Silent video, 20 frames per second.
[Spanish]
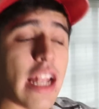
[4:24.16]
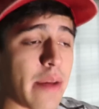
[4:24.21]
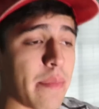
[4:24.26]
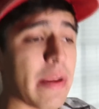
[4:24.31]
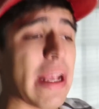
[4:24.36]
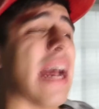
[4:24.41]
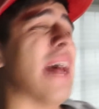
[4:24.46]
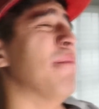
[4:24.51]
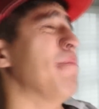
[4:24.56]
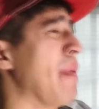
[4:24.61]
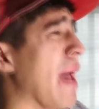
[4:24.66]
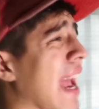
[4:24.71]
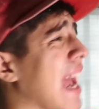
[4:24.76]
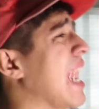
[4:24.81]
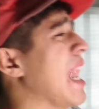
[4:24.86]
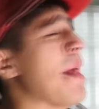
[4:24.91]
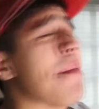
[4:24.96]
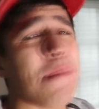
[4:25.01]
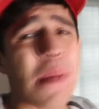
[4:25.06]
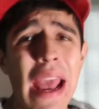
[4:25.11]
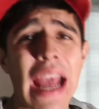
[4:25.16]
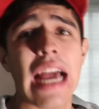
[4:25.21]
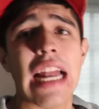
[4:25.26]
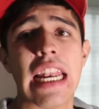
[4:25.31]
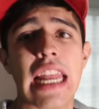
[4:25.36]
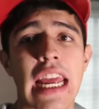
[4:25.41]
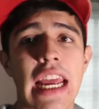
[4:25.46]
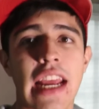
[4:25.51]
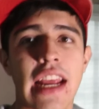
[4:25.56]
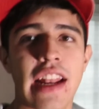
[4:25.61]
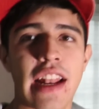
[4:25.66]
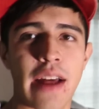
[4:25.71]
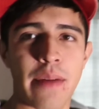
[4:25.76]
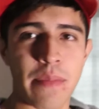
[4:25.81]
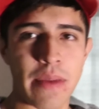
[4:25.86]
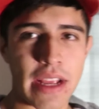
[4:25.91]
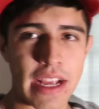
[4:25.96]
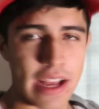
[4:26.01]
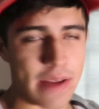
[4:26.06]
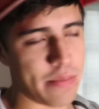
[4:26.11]
Y la amiga, pégale, pégale. Y la
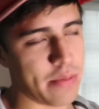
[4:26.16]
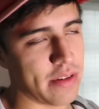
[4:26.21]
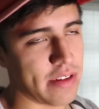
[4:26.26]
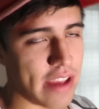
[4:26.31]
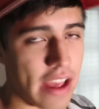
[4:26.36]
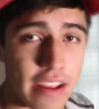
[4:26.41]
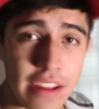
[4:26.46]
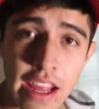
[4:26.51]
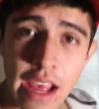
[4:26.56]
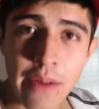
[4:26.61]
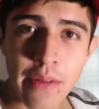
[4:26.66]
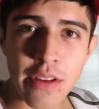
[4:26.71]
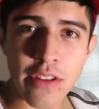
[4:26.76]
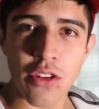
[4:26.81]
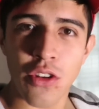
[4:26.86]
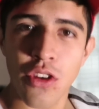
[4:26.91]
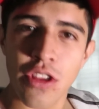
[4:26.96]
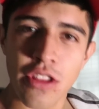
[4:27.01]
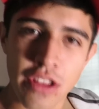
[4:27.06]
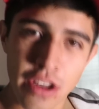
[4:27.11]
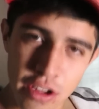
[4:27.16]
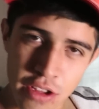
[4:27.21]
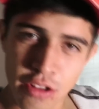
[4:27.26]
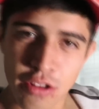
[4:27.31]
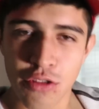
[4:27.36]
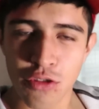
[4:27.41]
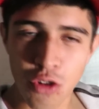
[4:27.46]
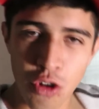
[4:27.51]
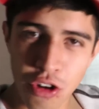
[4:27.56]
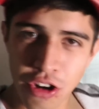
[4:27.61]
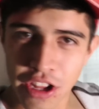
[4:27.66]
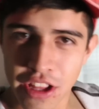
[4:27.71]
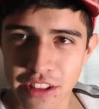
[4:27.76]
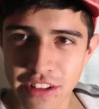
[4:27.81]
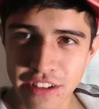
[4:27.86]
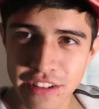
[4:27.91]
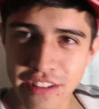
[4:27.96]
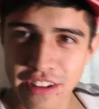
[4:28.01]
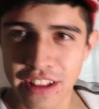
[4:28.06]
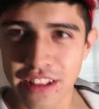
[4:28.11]
amiga, pues ya sabes, ¿no? Entre
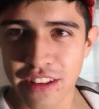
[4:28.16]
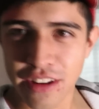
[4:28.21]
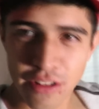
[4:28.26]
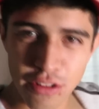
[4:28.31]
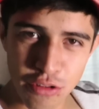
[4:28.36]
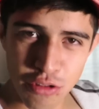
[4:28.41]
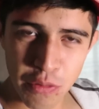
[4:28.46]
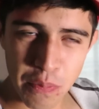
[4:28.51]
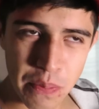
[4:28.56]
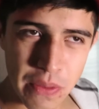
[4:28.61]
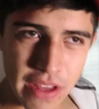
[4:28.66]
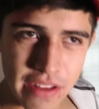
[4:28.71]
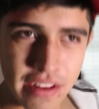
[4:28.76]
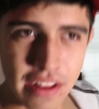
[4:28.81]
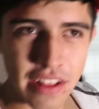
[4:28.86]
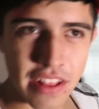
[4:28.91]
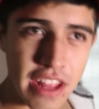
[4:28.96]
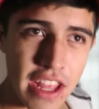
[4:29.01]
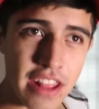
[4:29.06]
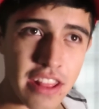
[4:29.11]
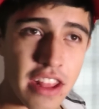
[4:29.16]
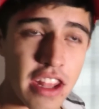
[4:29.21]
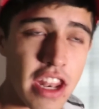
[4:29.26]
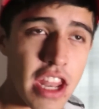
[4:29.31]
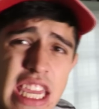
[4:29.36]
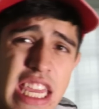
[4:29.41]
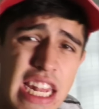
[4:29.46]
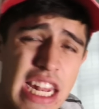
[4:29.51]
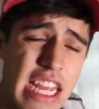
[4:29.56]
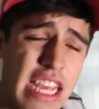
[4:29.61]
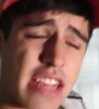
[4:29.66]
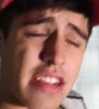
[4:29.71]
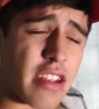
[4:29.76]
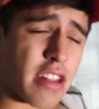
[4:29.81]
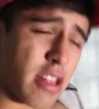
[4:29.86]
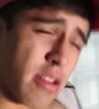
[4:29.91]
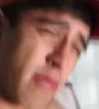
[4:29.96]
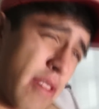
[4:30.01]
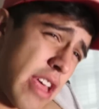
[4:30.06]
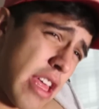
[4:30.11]
corrientes, entre estúpidas, ¿entienden? Y le dice,
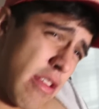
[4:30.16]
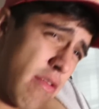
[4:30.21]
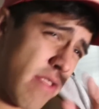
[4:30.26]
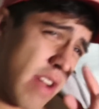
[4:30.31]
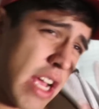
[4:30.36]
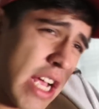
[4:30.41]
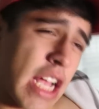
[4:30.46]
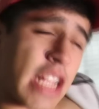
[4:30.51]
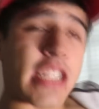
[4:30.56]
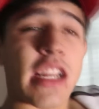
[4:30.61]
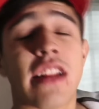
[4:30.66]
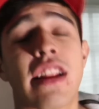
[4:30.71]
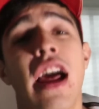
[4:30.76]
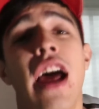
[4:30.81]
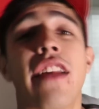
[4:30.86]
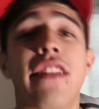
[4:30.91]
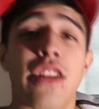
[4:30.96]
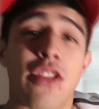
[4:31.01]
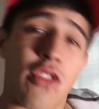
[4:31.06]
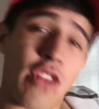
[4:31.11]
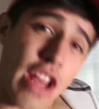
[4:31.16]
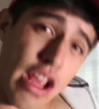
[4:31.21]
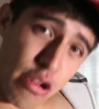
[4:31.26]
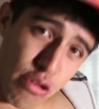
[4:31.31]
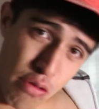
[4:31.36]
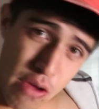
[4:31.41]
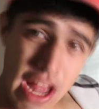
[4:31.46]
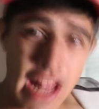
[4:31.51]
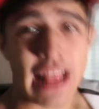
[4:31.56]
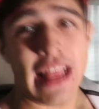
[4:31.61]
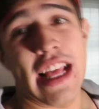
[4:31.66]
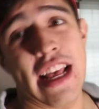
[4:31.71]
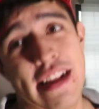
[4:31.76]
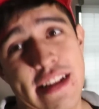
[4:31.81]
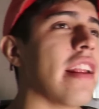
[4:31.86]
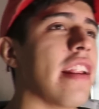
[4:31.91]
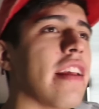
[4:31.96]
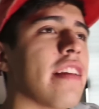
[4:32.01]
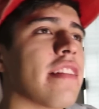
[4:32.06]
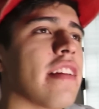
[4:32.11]
te voy a dar una cachetada si no la
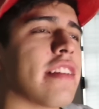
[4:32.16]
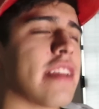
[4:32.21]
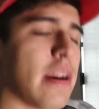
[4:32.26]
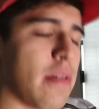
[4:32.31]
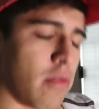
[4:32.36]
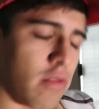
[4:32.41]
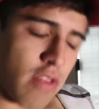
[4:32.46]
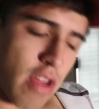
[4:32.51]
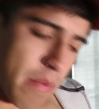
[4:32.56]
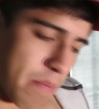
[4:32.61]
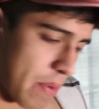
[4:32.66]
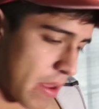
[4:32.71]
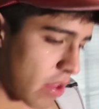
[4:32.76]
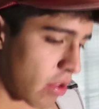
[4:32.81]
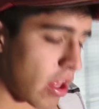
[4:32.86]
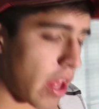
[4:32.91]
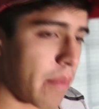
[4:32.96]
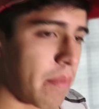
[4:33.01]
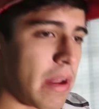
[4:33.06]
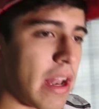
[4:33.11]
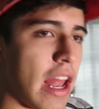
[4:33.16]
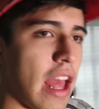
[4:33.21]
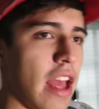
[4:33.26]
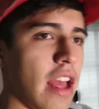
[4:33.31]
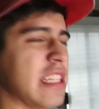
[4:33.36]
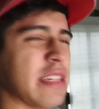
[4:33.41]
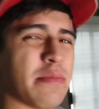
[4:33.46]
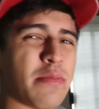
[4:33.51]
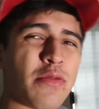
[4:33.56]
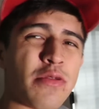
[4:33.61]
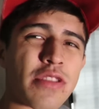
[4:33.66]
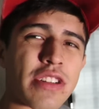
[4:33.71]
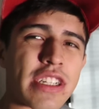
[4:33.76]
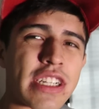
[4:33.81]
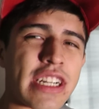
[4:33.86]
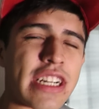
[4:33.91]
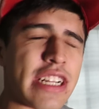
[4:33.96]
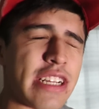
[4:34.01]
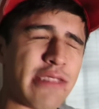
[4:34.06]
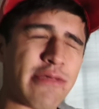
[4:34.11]
y le dice el chavo, no hay pedo, dámela. La
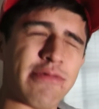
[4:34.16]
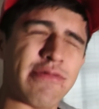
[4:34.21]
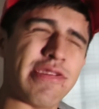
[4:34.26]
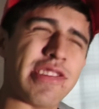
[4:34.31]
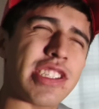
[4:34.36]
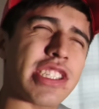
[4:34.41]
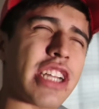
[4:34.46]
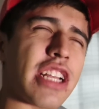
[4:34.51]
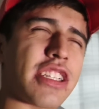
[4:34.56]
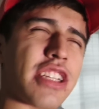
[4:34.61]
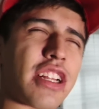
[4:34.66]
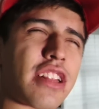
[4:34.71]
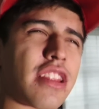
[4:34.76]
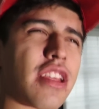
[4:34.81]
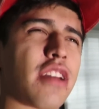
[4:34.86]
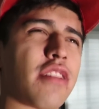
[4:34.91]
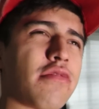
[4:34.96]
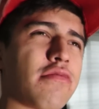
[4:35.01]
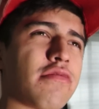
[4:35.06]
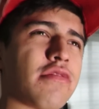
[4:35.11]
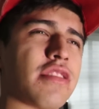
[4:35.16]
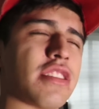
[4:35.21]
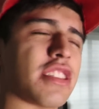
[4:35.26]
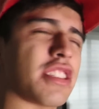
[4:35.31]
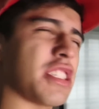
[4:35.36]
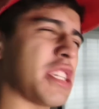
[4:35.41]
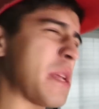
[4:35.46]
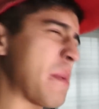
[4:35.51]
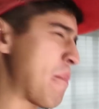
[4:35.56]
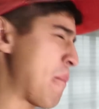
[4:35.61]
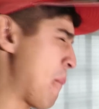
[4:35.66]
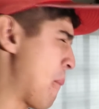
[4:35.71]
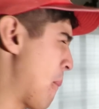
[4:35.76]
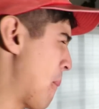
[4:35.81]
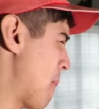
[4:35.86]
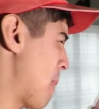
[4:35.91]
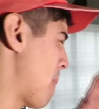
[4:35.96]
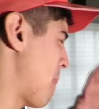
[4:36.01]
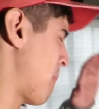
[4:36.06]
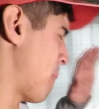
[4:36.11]
morra le dio un cachetadón así.
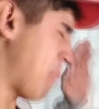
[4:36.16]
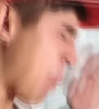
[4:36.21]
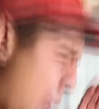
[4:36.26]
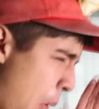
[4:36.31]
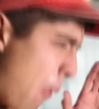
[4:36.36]
¡Pum!